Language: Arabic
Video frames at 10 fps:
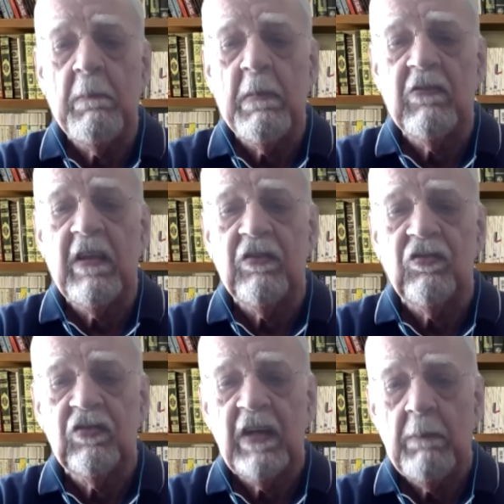مزاج
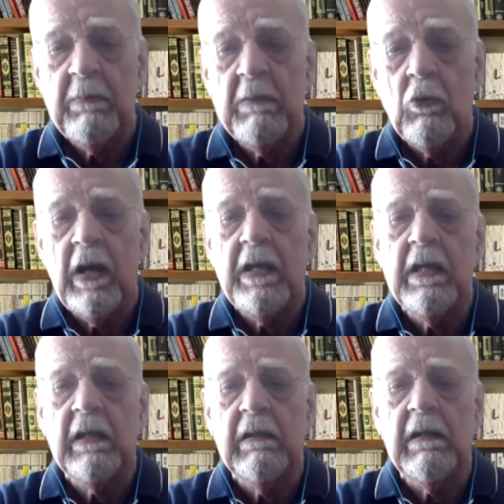شعبي
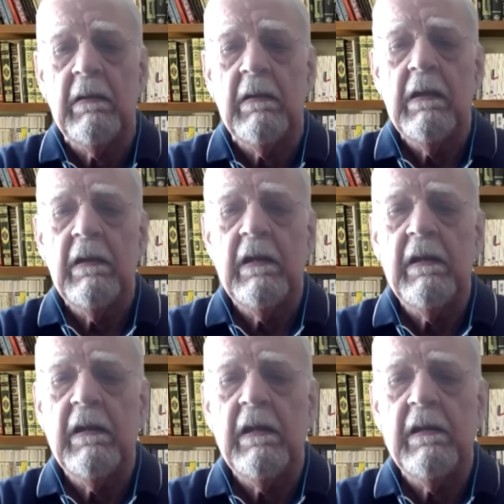مؤيد لل
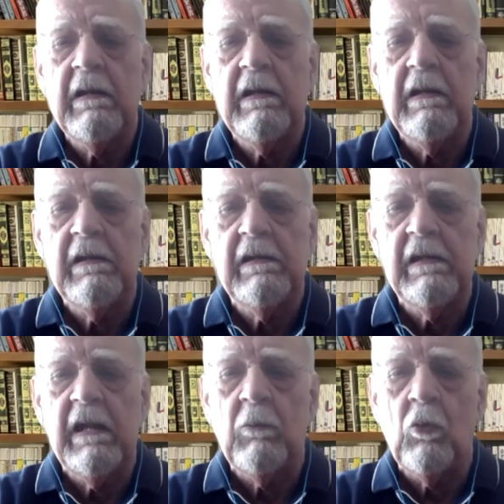
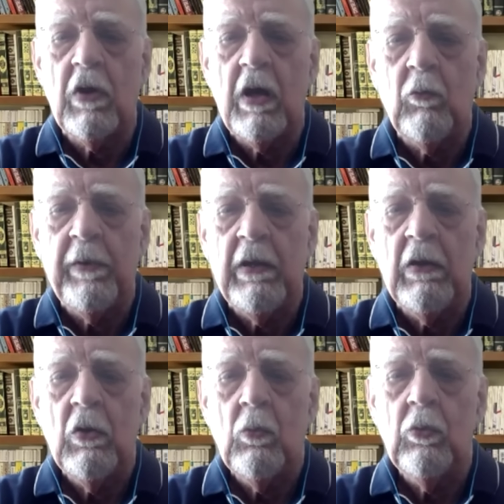
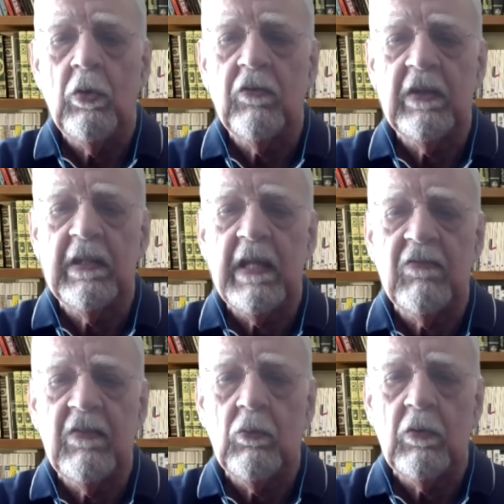للمقاومه ونصره
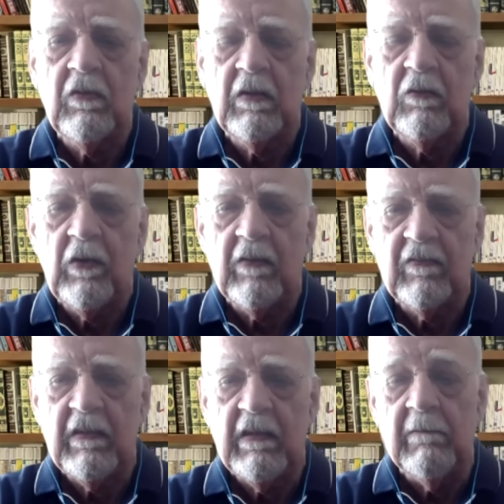غزه ونصره
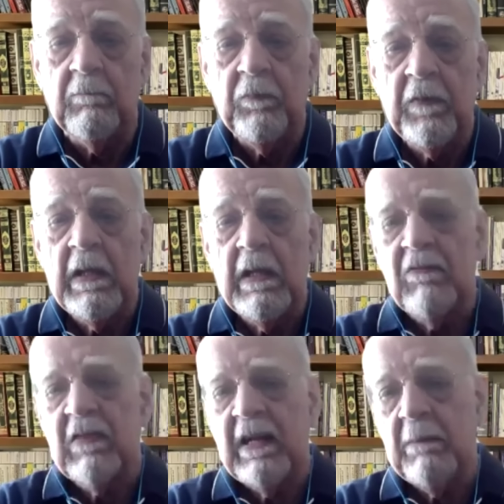فلسطين.
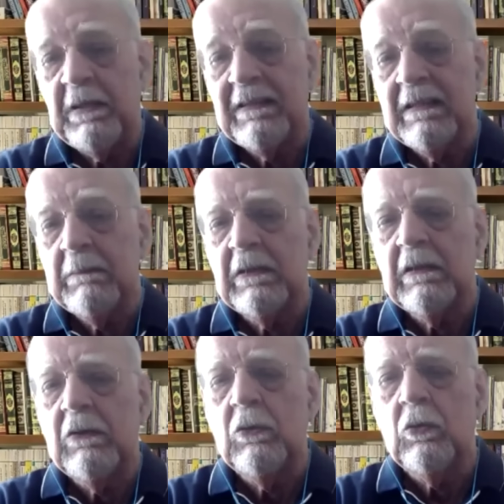اذا انا
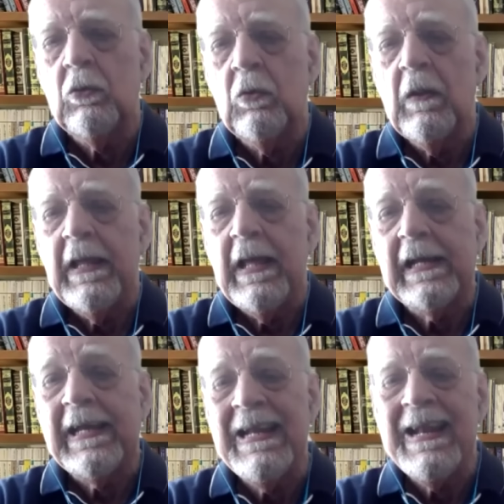بعتبر انه
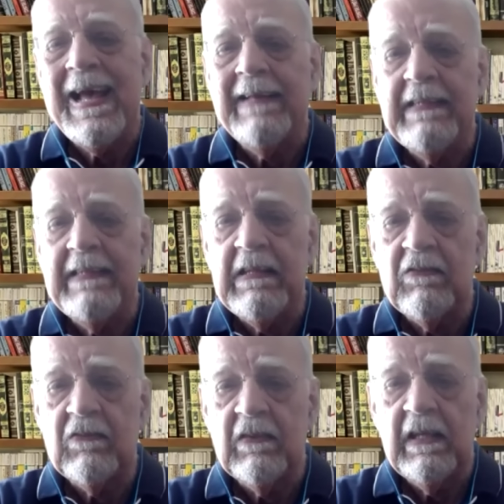كل
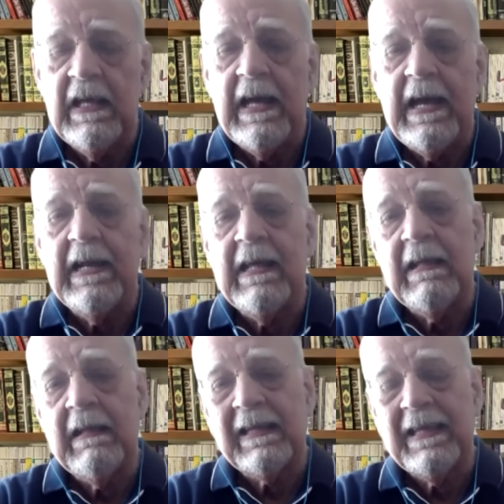الحديث
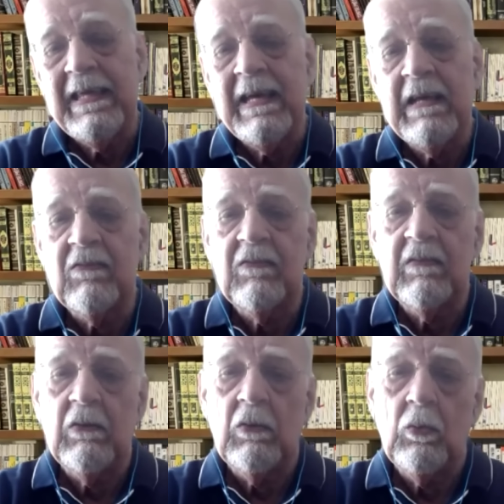على قياس
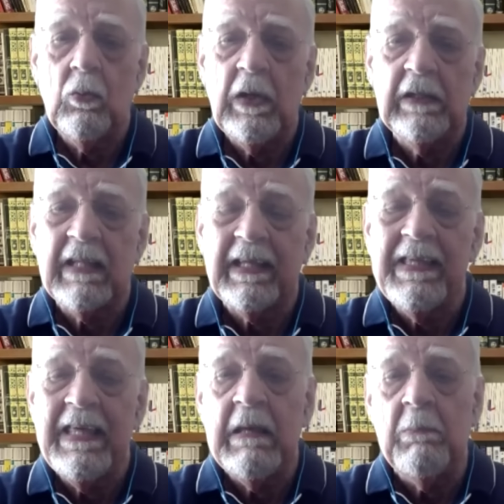
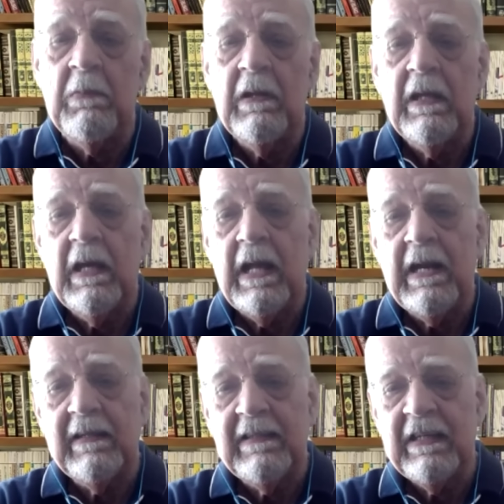وتقييم
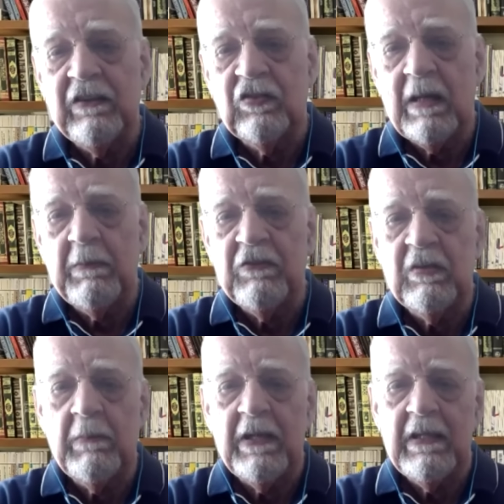الاداء الشعبي
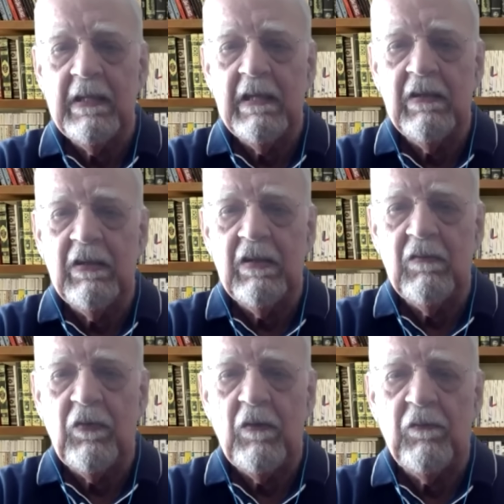الجماهيري آه،
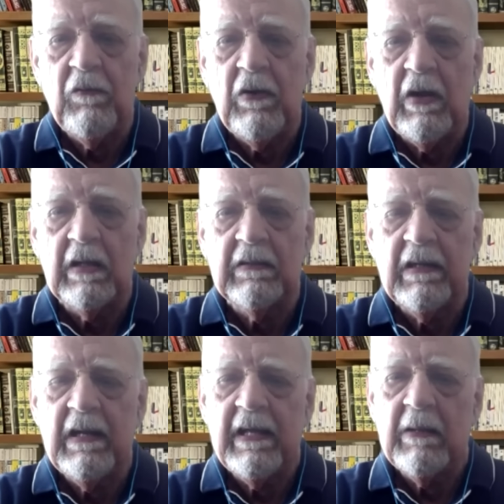في في في
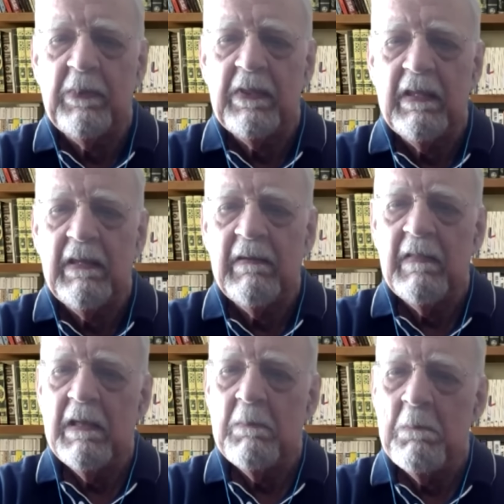الاقطار العربيه
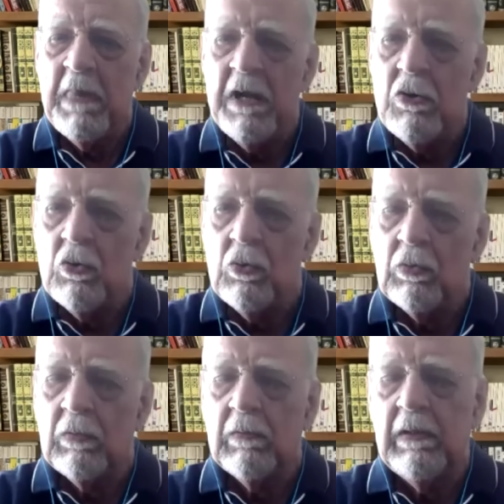منه